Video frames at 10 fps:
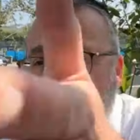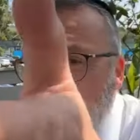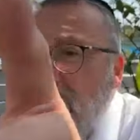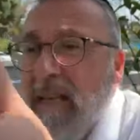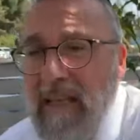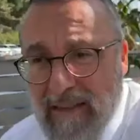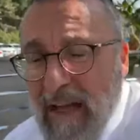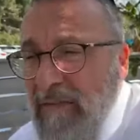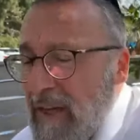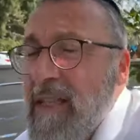David,
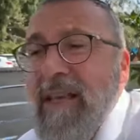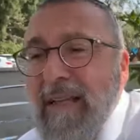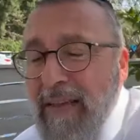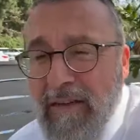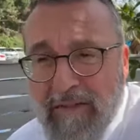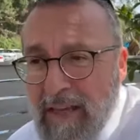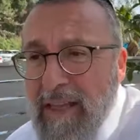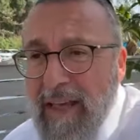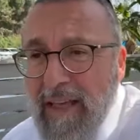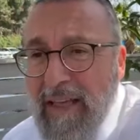David,
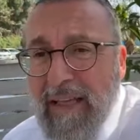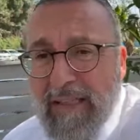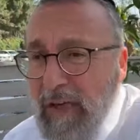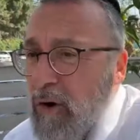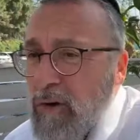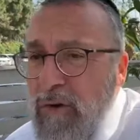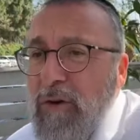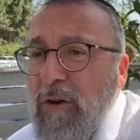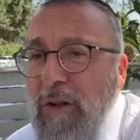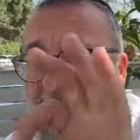David, c'est
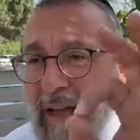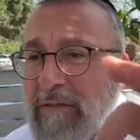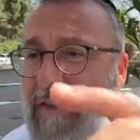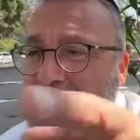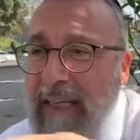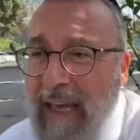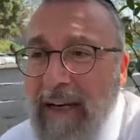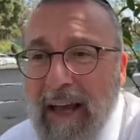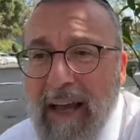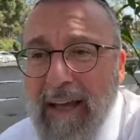connu. David,
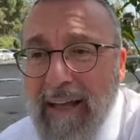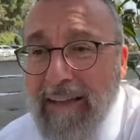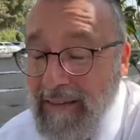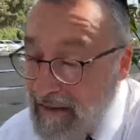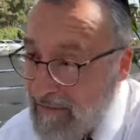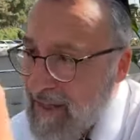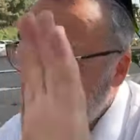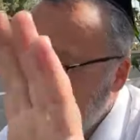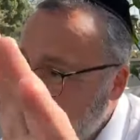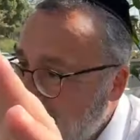c'est quelqu'un.
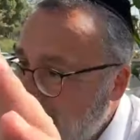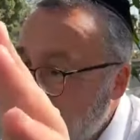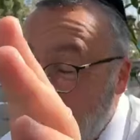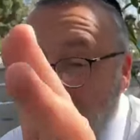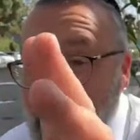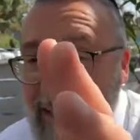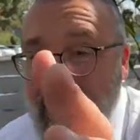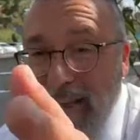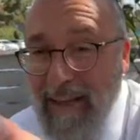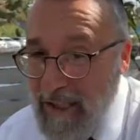David.
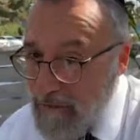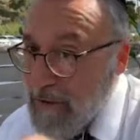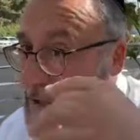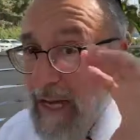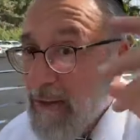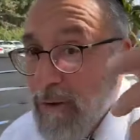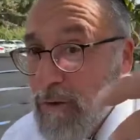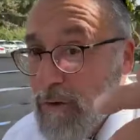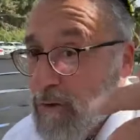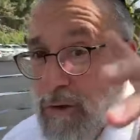Je vais te dire un
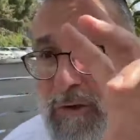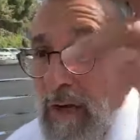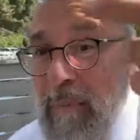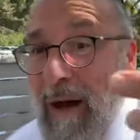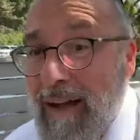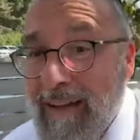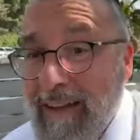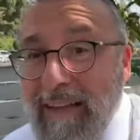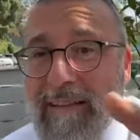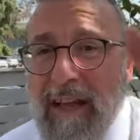truc que tu sais pas.
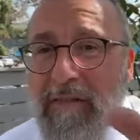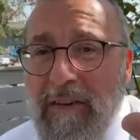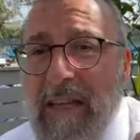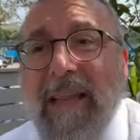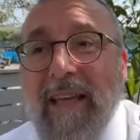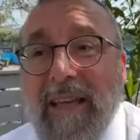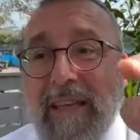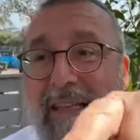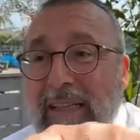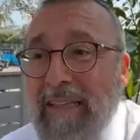David,
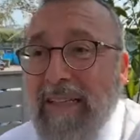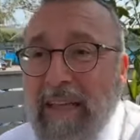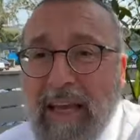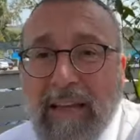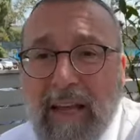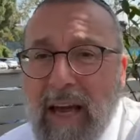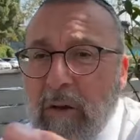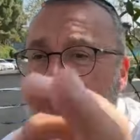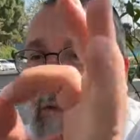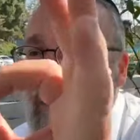c'est
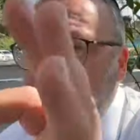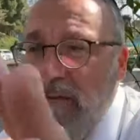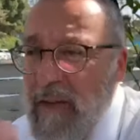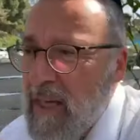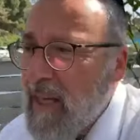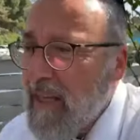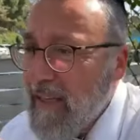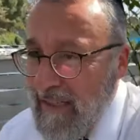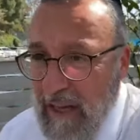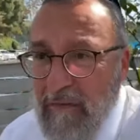quelqu'un que sa vie,
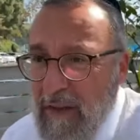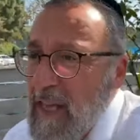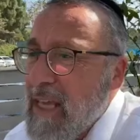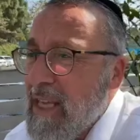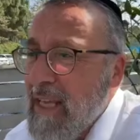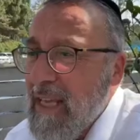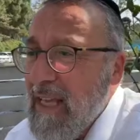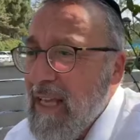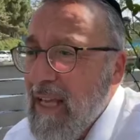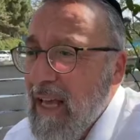sa vie,
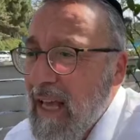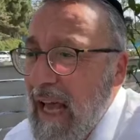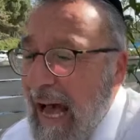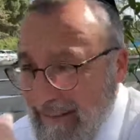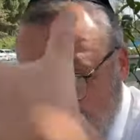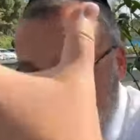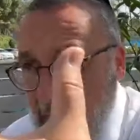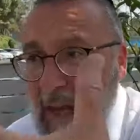à